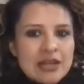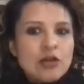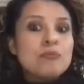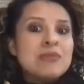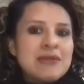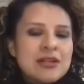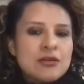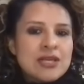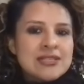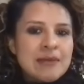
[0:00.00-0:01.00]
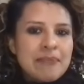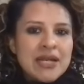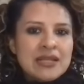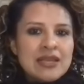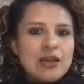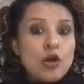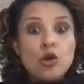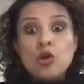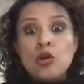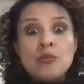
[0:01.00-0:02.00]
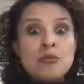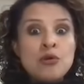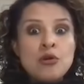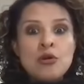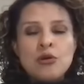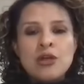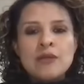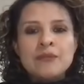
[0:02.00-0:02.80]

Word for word: a convivir con esa parte o cómo,